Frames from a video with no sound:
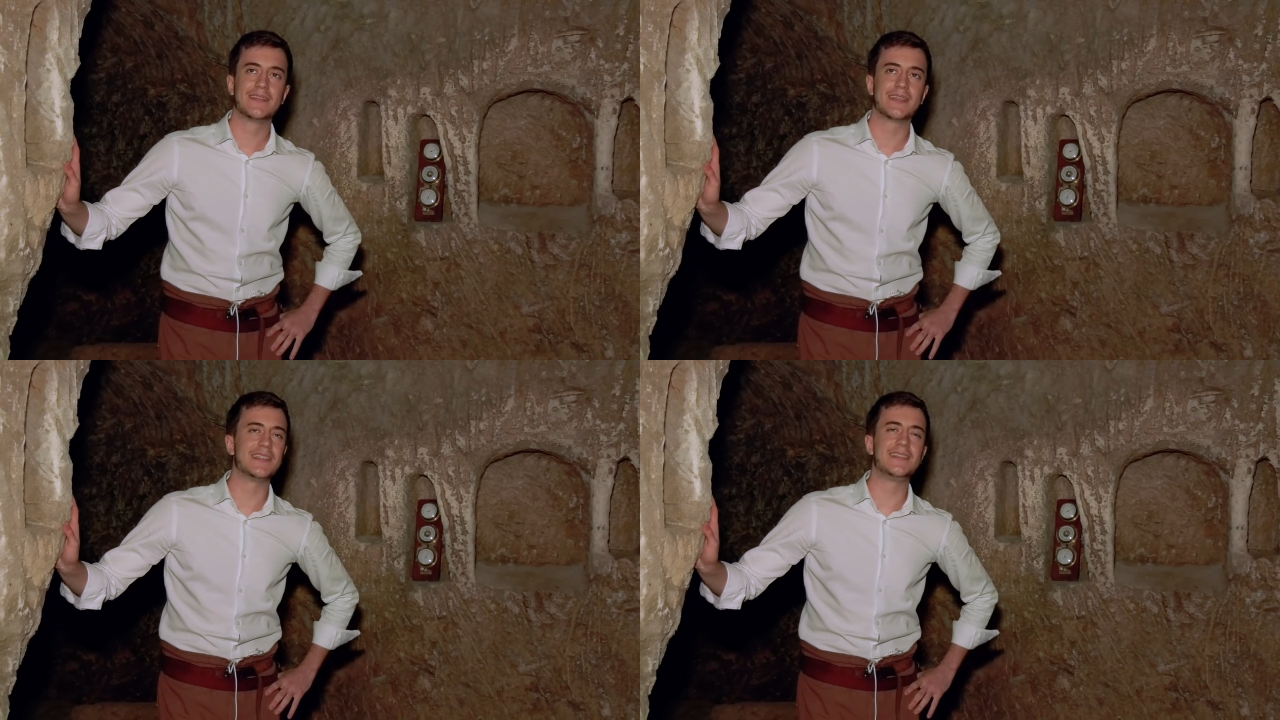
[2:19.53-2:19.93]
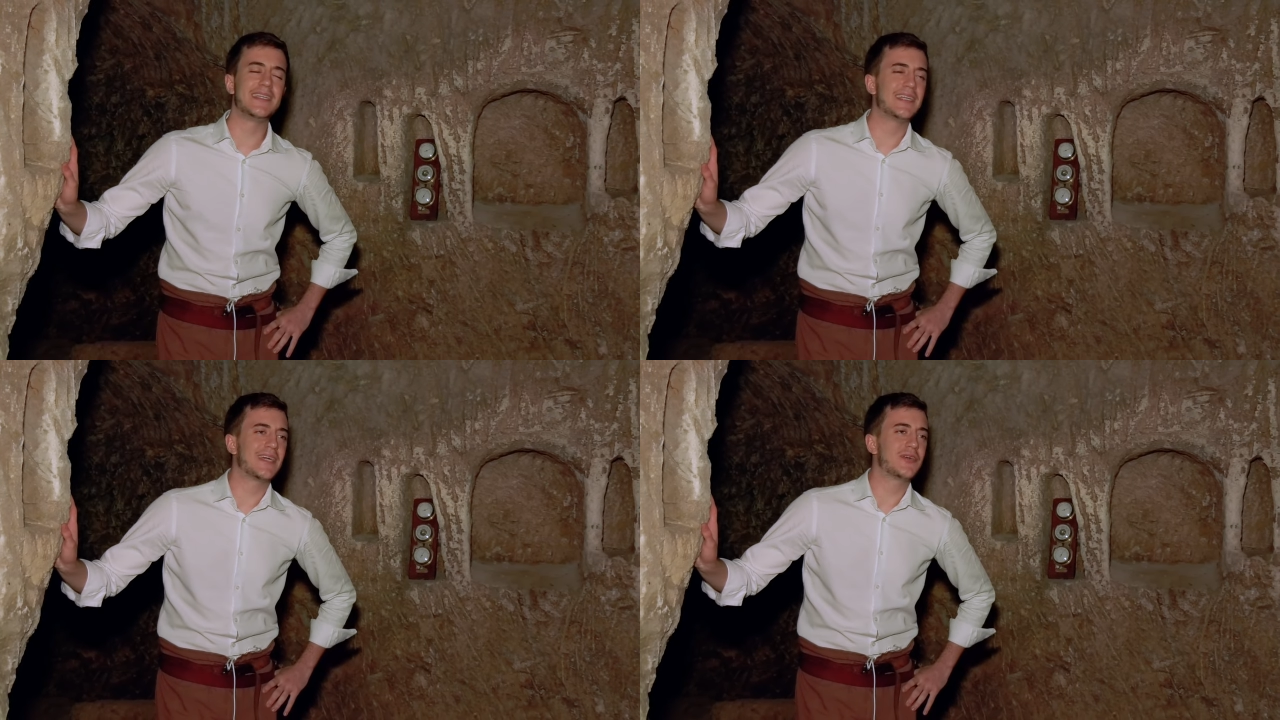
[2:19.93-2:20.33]

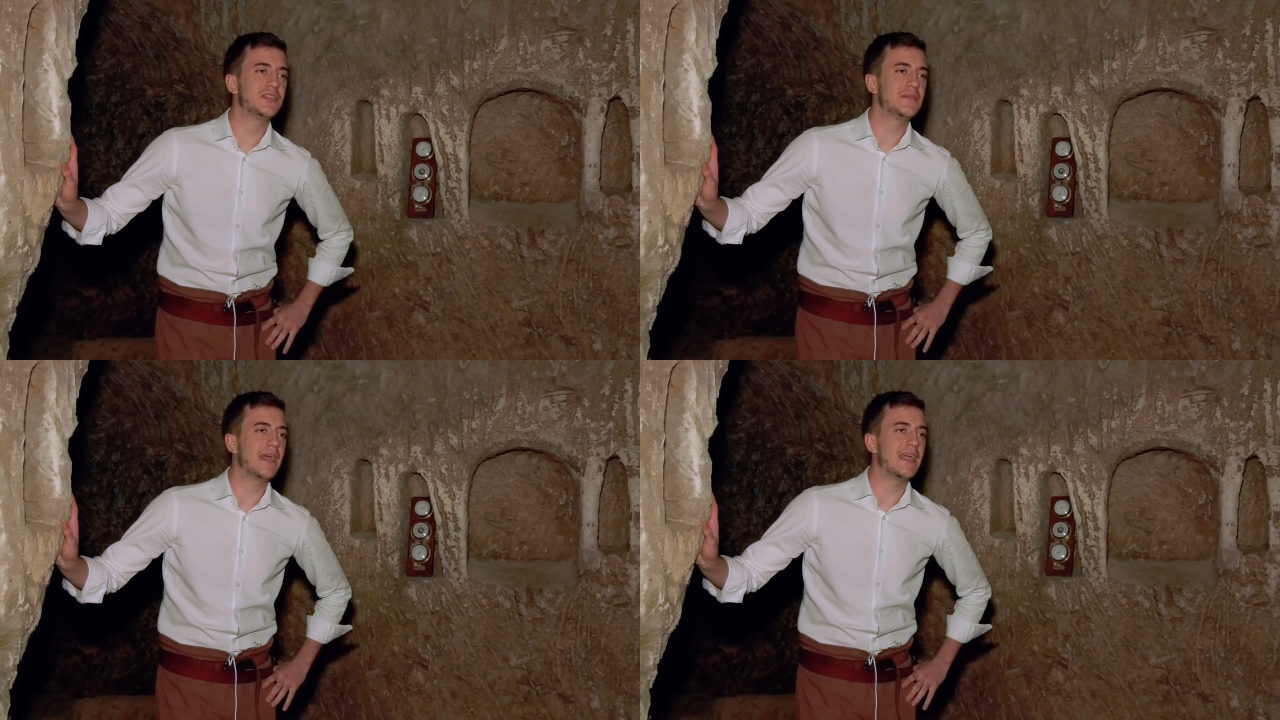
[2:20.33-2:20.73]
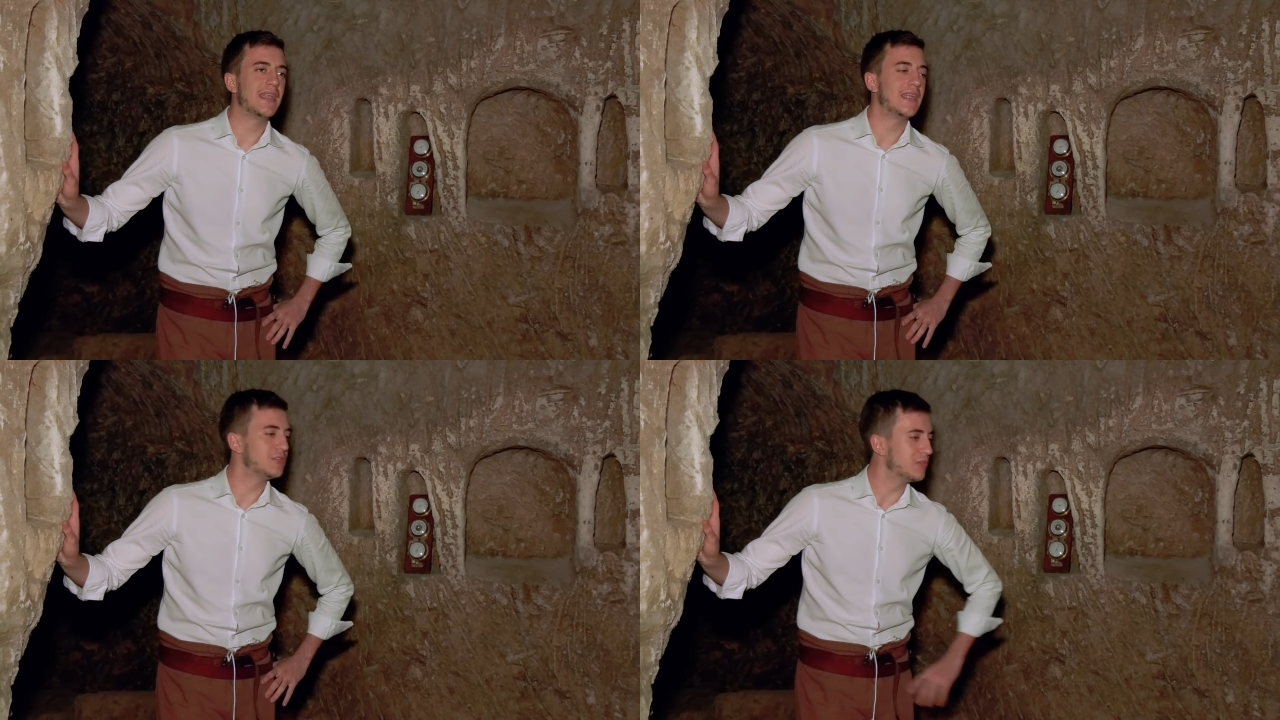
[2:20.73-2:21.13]
Cristina era così
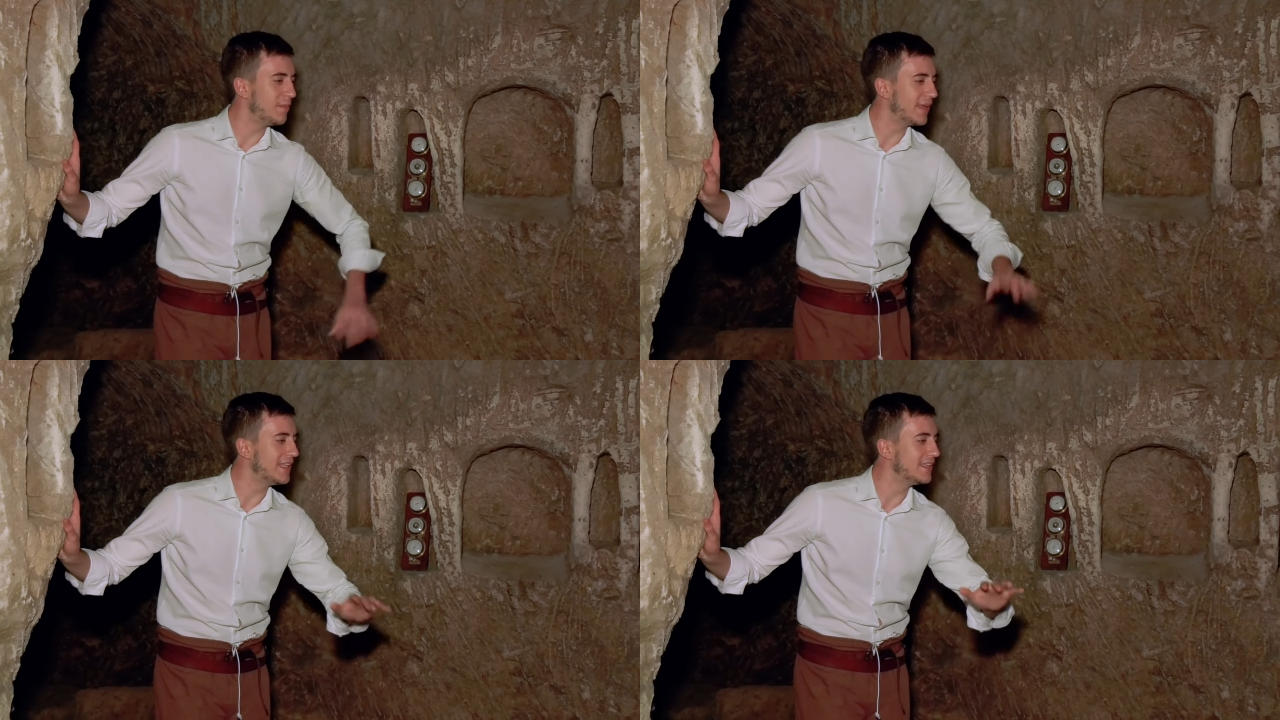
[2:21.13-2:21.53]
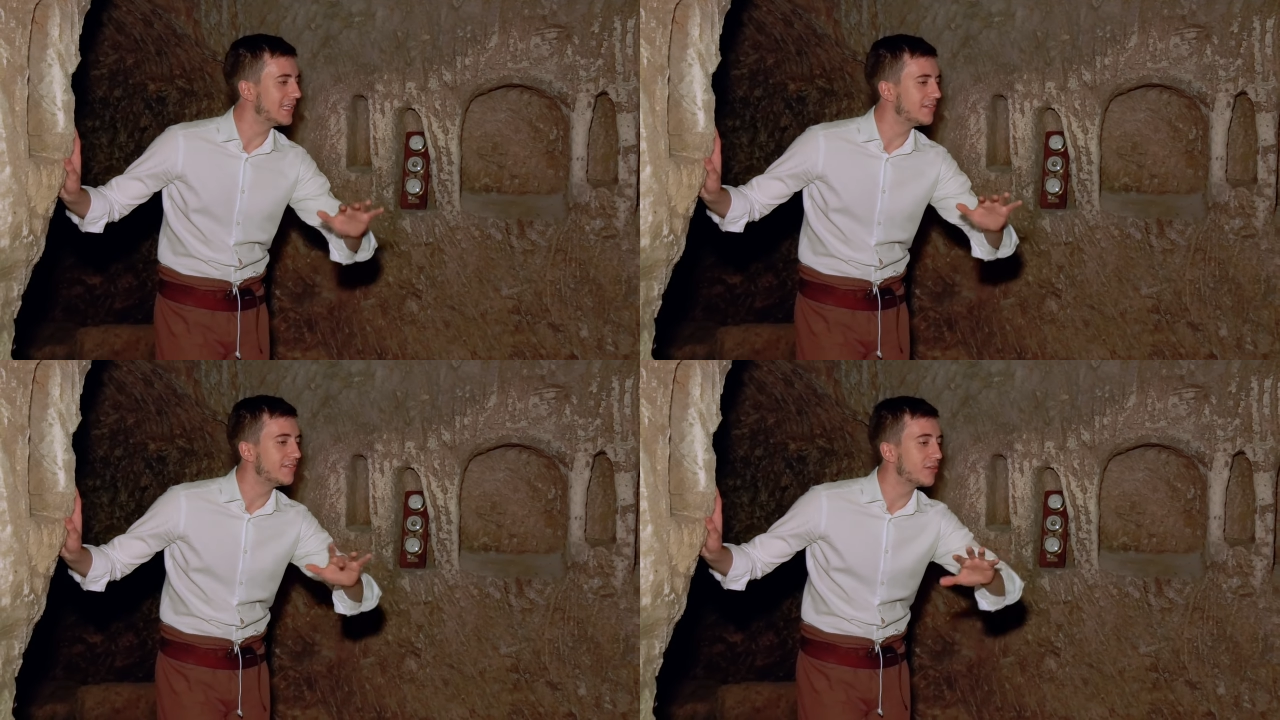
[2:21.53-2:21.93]
bella, le sue parenti
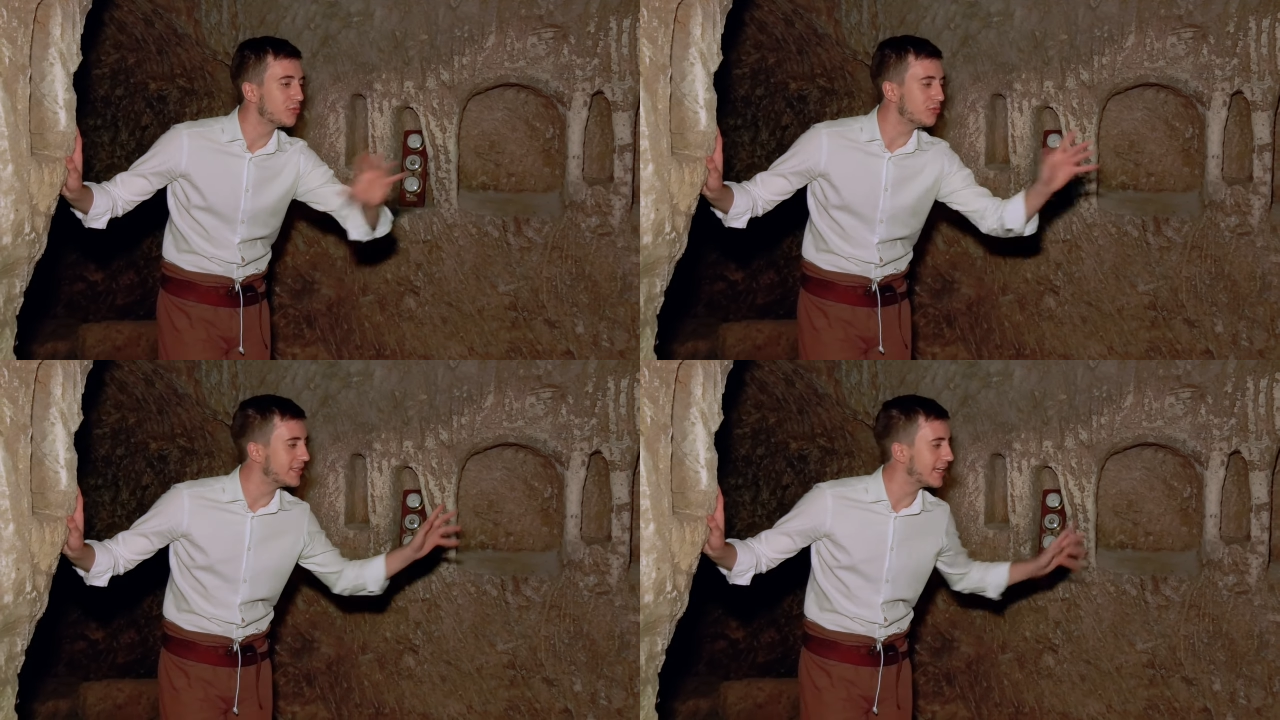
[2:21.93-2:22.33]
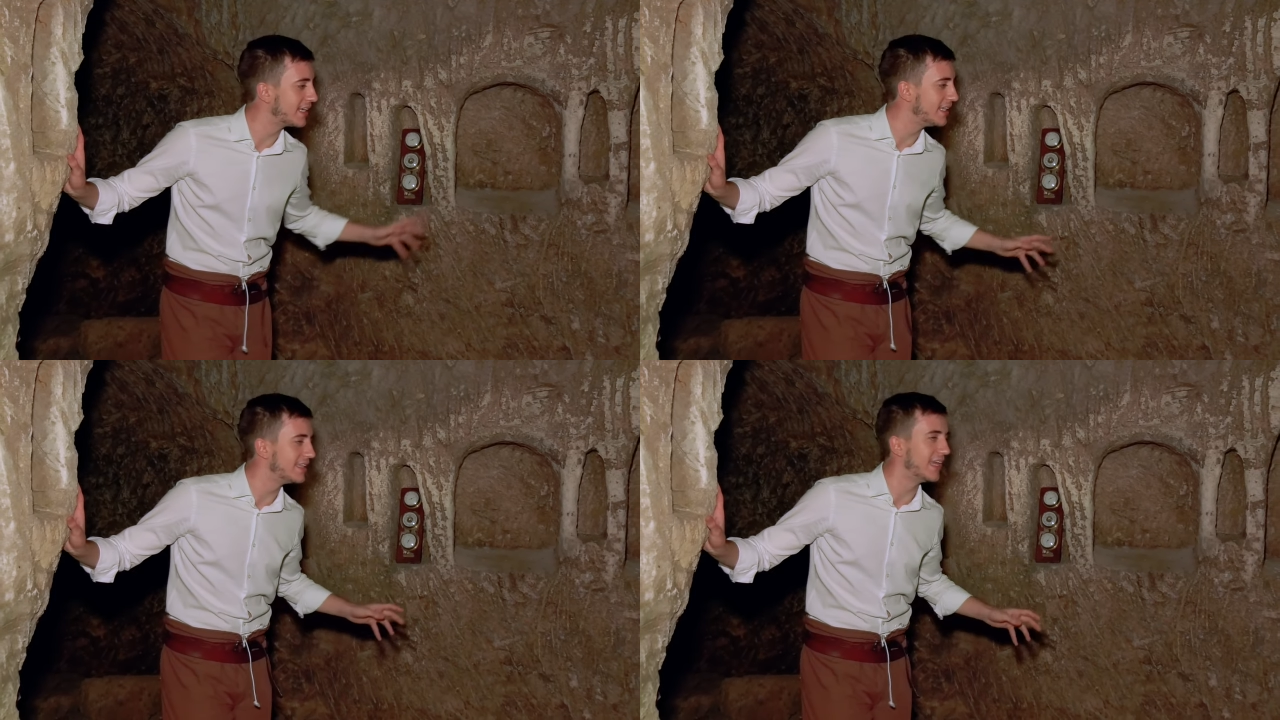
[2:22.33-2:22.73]
l'avevano tutta
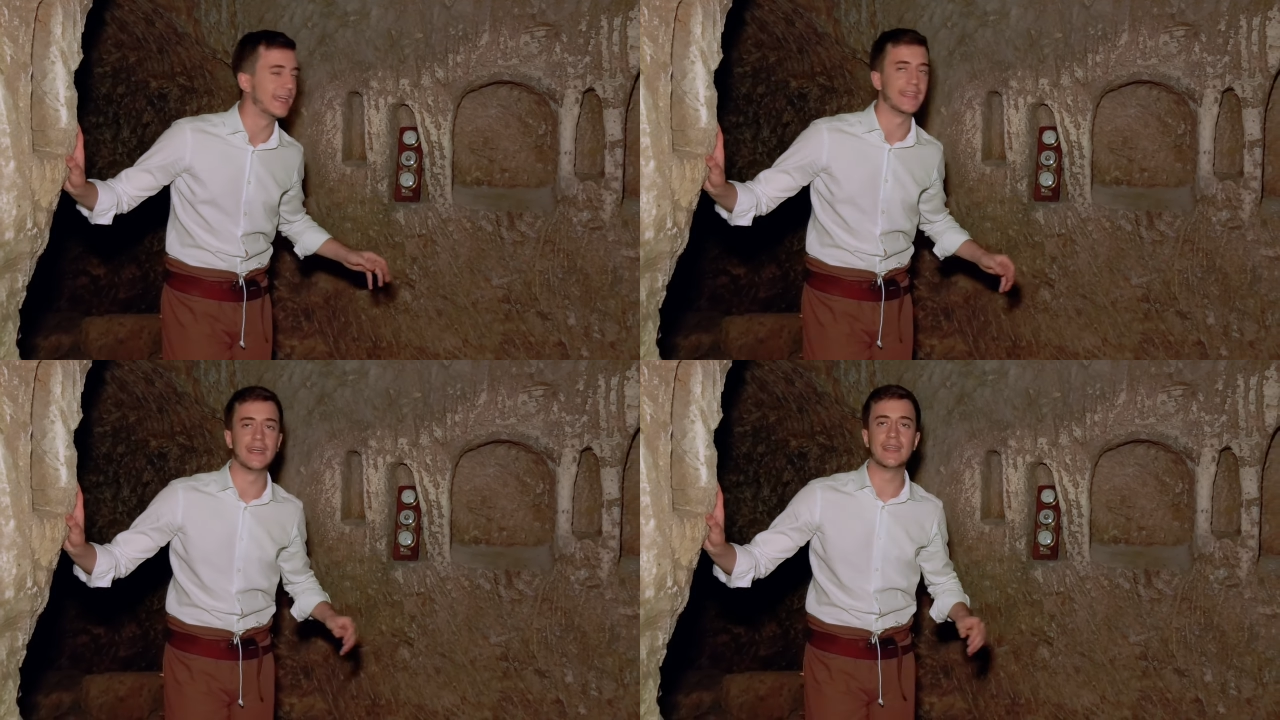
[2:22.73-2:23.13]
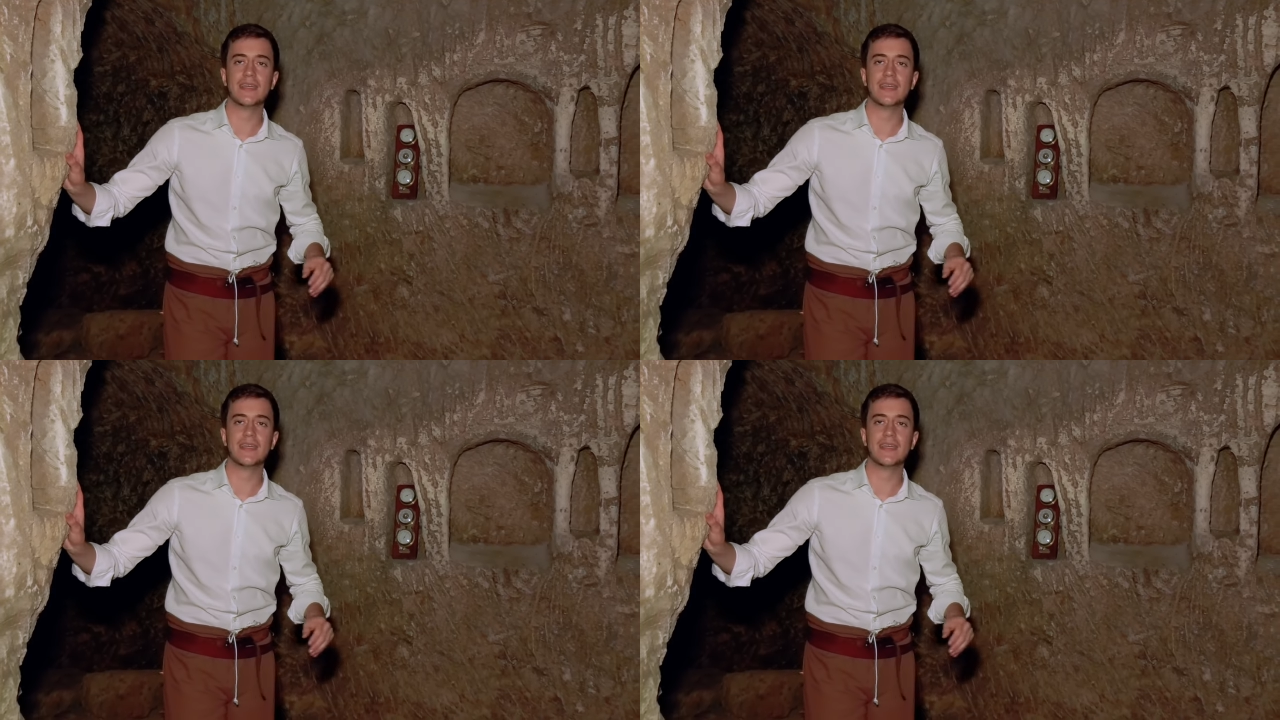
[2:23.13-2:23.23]
agghindata